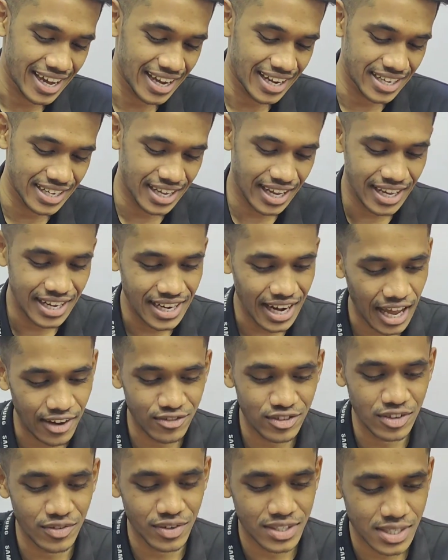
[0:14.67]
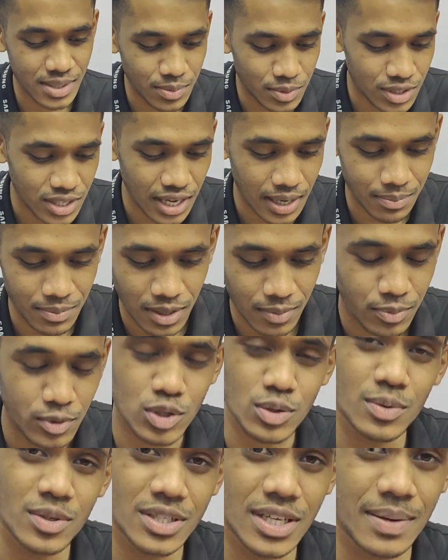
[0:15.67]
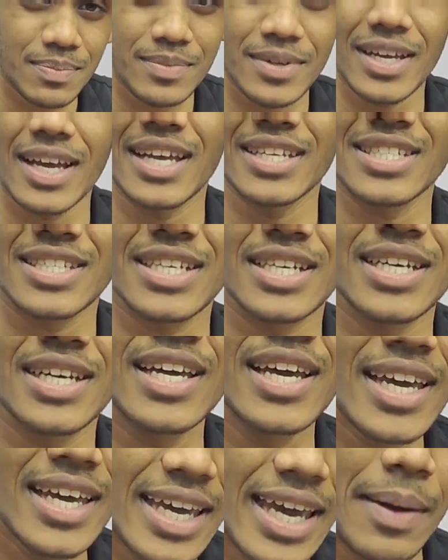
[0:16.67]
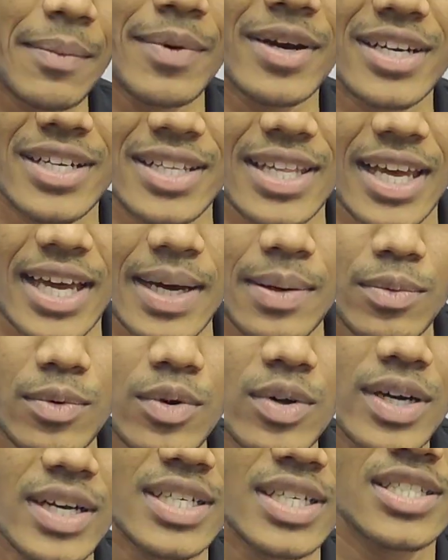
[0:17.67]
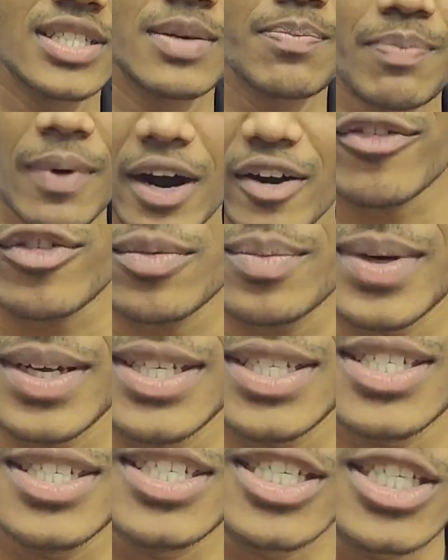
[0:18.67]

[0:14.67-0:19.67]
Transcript: অ্যান্ড এই লাইভ ডিভাইসের মধ্যে আমরা প্রথমত আপনাকে আজকে ক্যামেরাটা দেখাবো এটার যে পারফরমেন্স